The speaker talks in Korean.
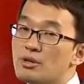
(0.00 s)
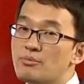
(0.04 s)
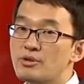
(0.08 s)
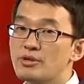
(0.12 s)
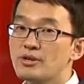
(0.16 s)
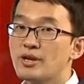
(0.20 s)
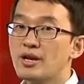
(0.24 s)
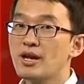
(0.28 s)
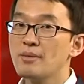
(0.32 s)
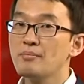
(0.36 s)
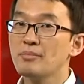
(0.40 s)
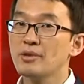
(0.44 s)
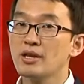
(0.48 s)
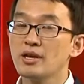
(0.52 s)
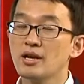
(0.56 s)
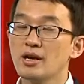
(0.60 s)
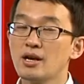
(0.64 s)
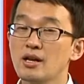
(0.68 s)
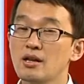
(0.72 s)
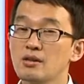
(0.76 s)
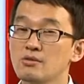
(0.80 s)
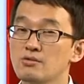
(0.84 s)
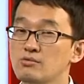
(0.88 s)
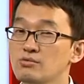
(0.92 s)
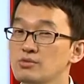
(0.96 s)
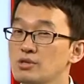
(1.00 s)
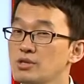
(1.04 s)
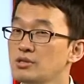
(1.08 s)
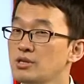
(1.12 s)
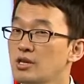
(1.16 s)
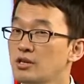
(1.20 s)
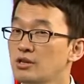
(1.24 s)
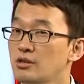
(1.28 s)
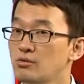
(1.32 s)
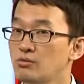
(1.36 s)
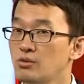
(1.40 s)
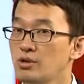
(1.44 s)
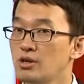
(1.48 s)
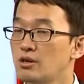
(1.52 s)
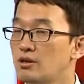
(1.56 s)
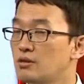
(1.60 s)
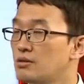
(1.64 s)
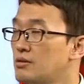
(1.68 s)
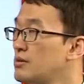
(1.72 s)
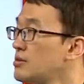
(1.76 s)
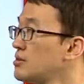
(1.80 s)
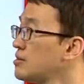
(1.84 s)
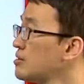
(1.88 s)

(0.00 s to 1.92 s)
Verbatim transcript: 여러분들과 함께 할 주제 찾기 유형.